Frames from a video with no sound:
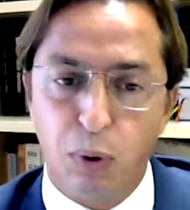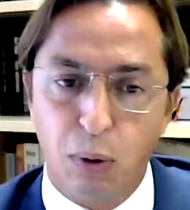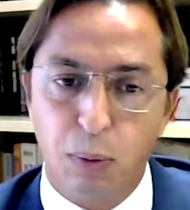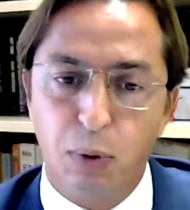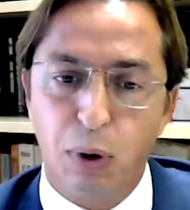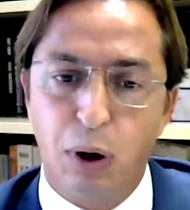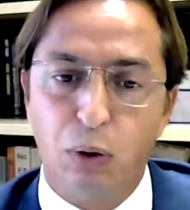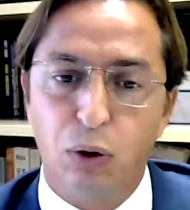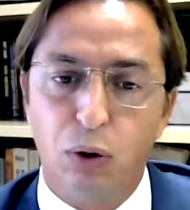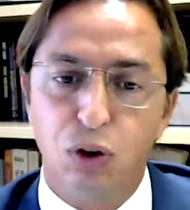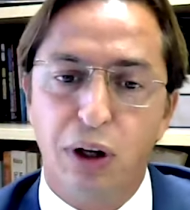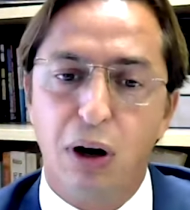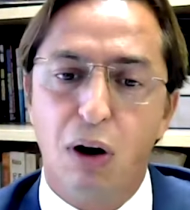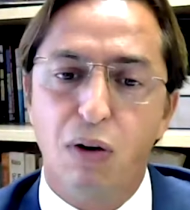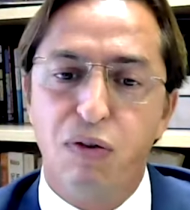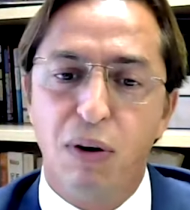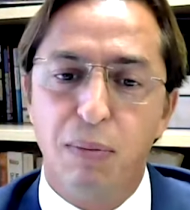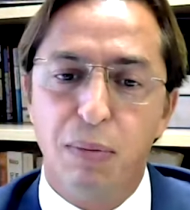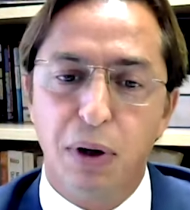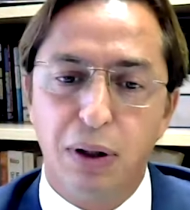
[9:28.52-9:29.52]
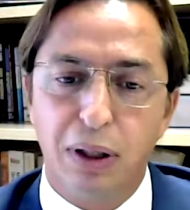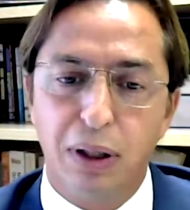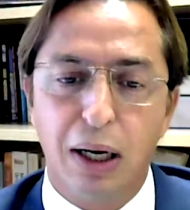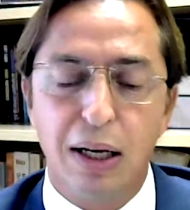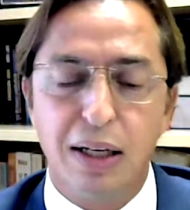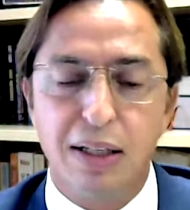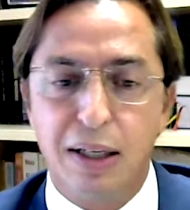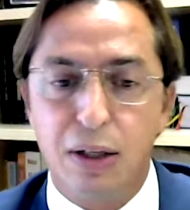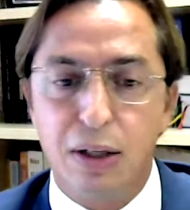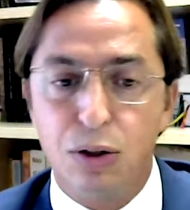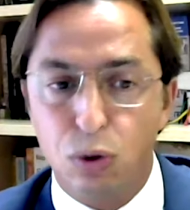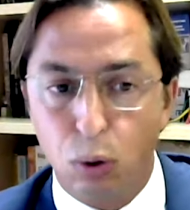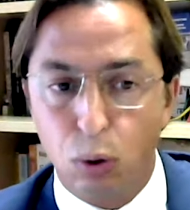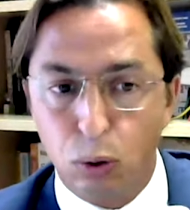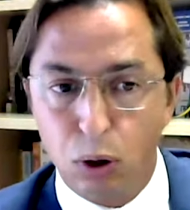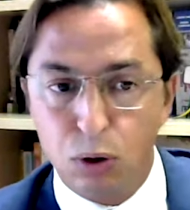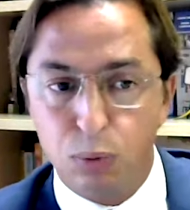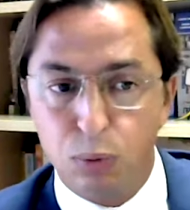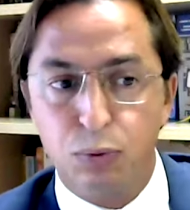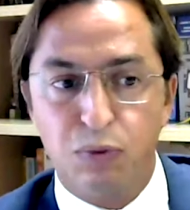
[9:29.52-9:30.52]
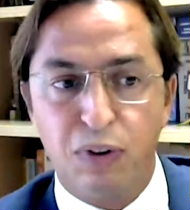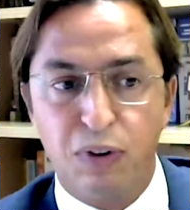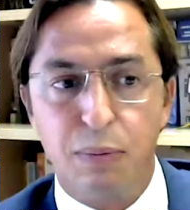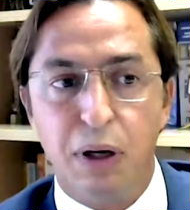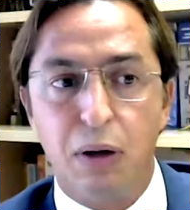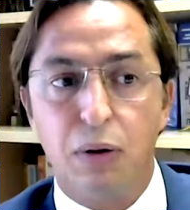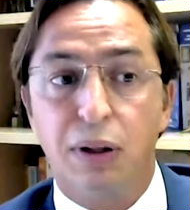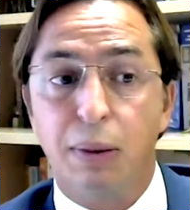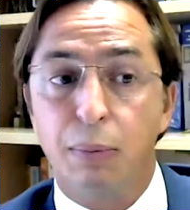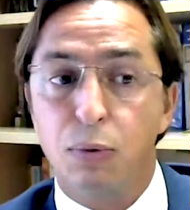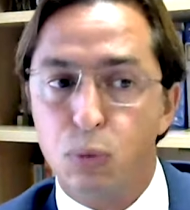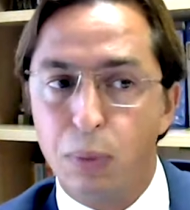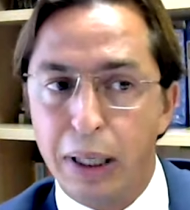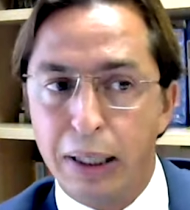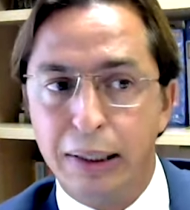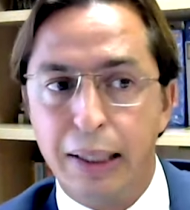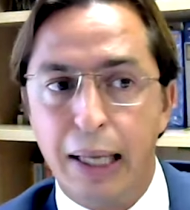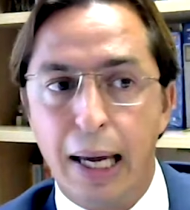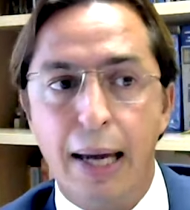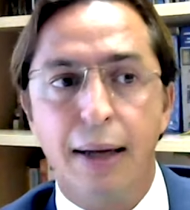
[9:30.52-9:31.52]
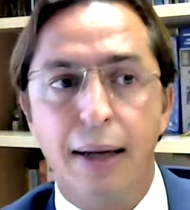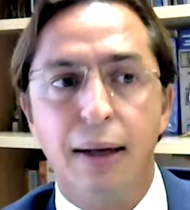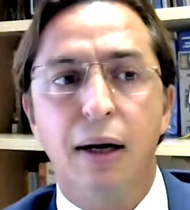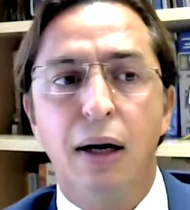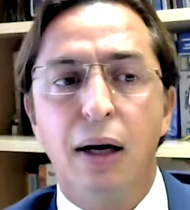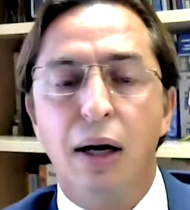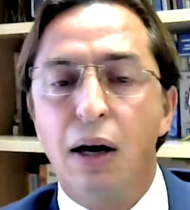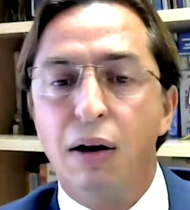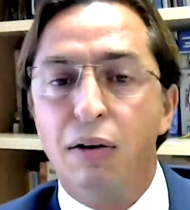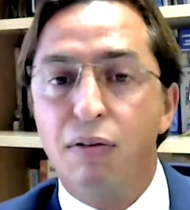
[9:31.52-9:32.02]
procurador-geral Fabiano Dallazendes, doutor Fabiano, temos uma ideia,